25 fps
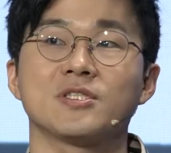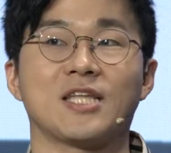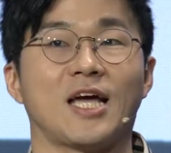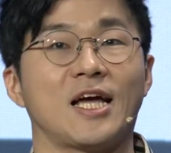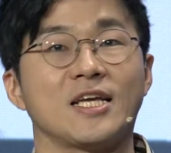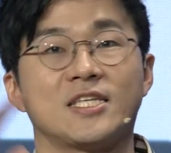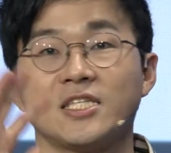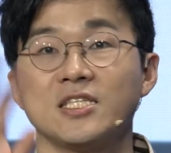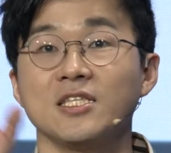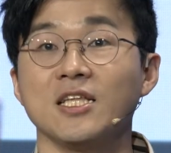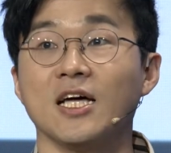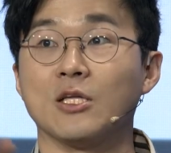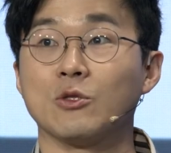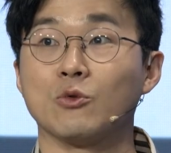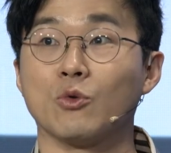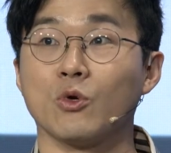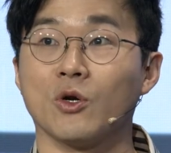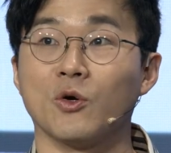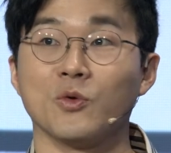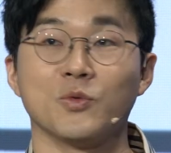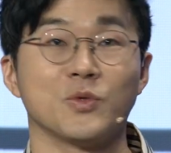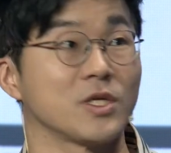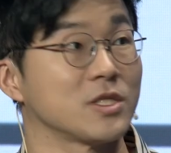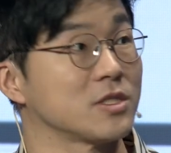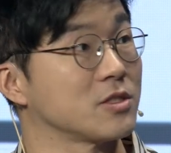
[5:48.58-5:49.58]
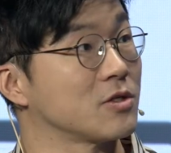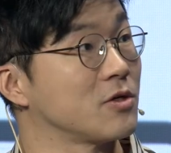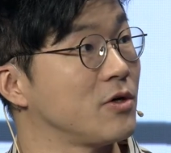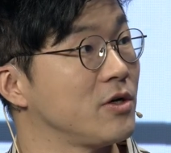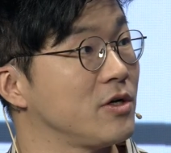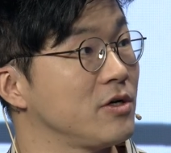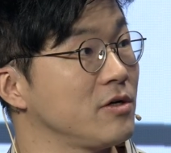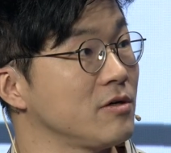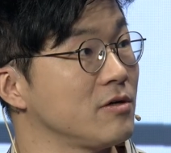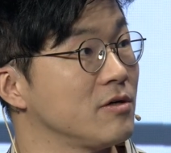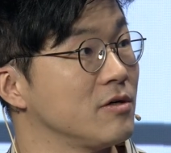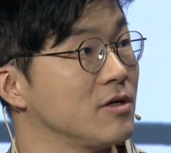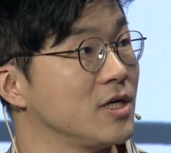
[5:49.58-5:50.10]
다시는 안 돌아온다는
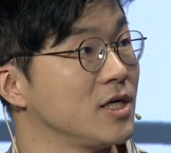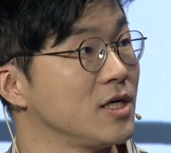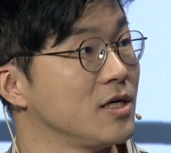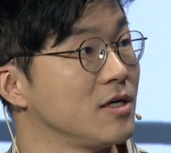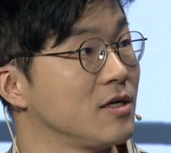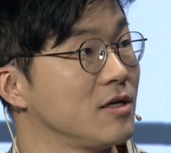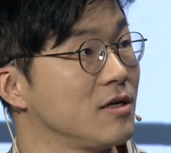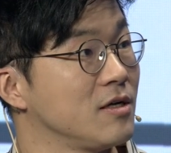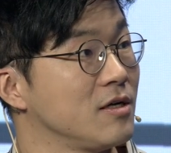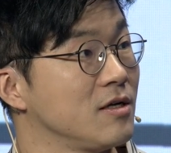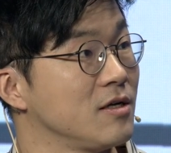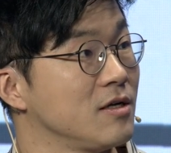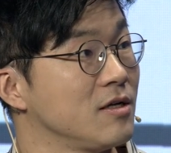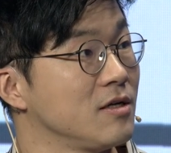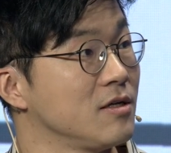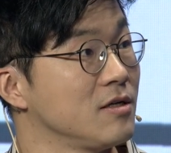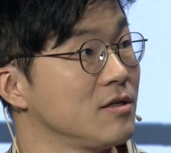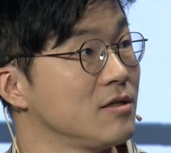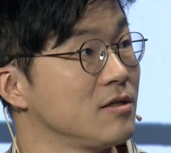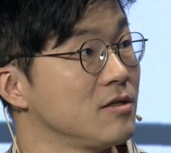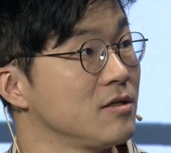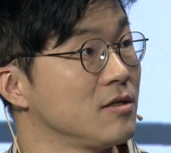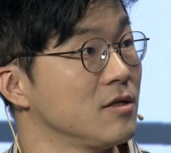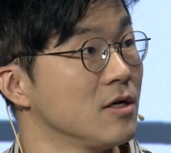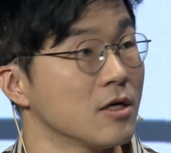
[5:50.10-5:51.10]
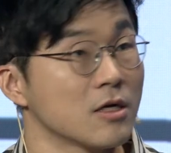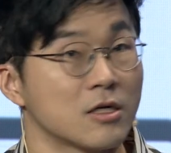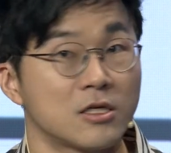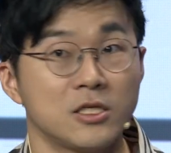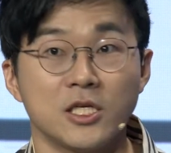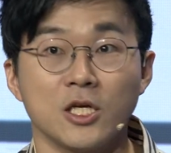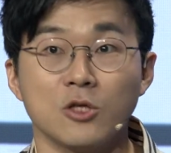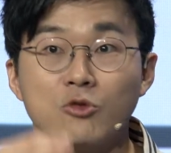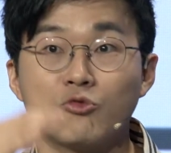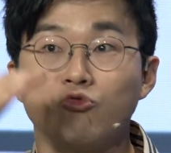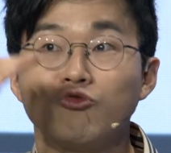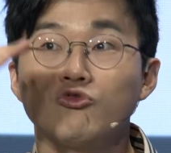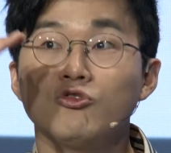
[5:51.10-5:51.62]
거예요. 어, 그럼 어떻게 되는 거예요? 그게
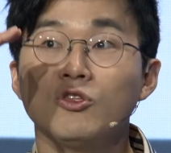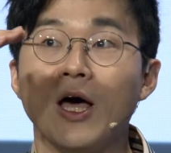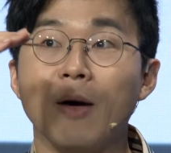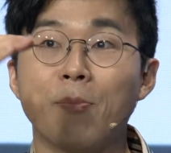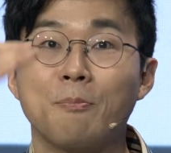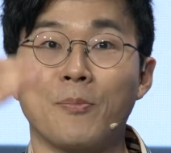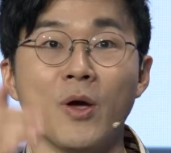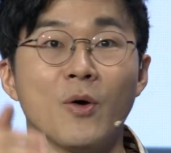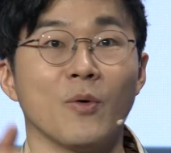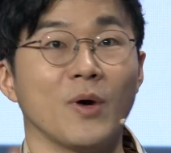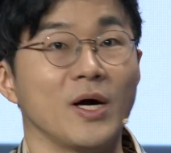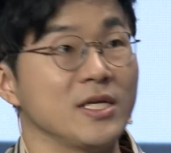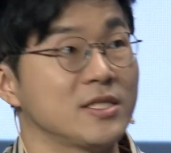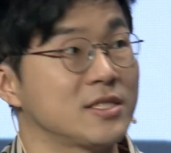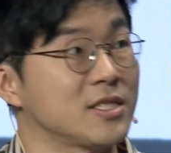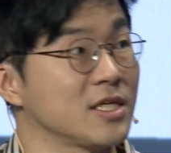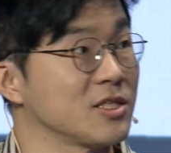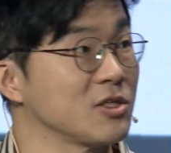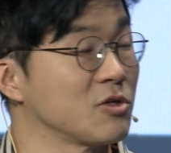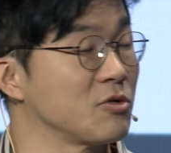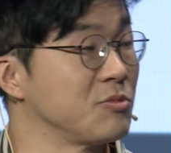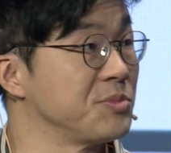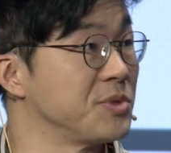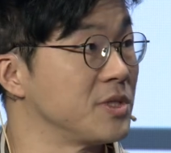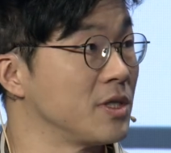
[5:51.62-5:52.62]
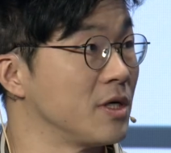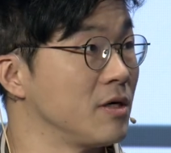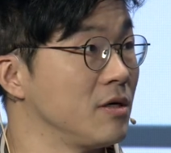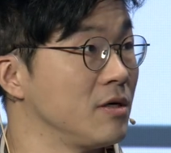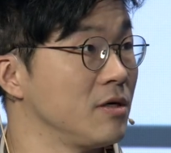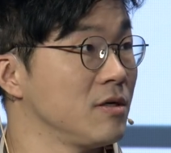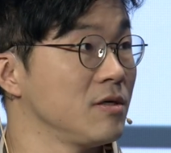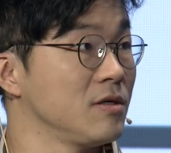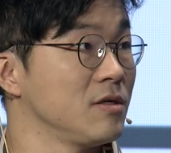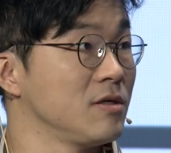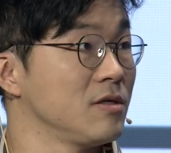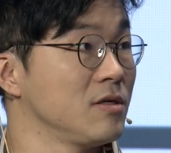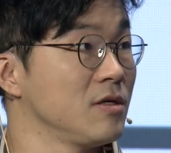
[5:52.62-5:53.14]
눈앞에 와 있다는 겁니다.
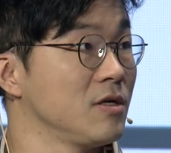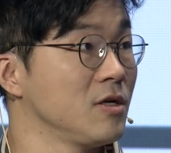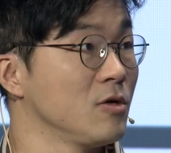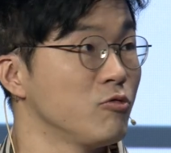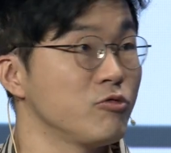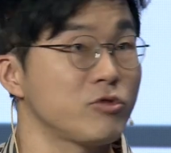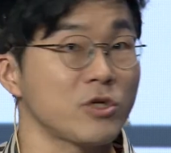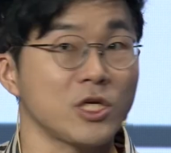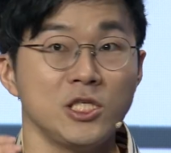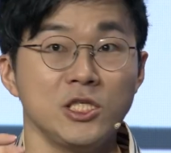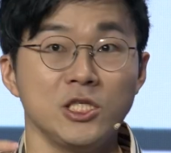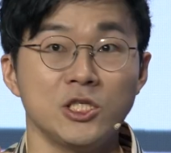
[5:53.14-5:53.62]
어떻게 되는 거예요? 우리가